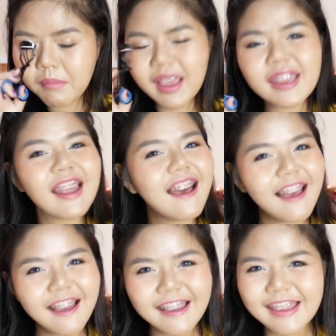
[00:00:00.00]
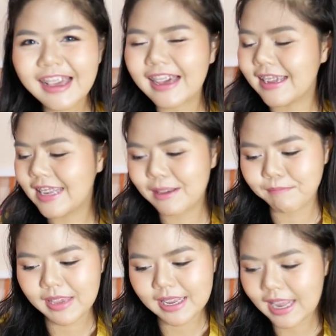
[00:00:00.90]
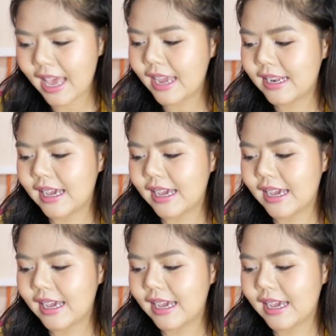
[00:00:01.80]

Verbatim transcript: ไม่ได้ อ่ะ หนีบไม่ได้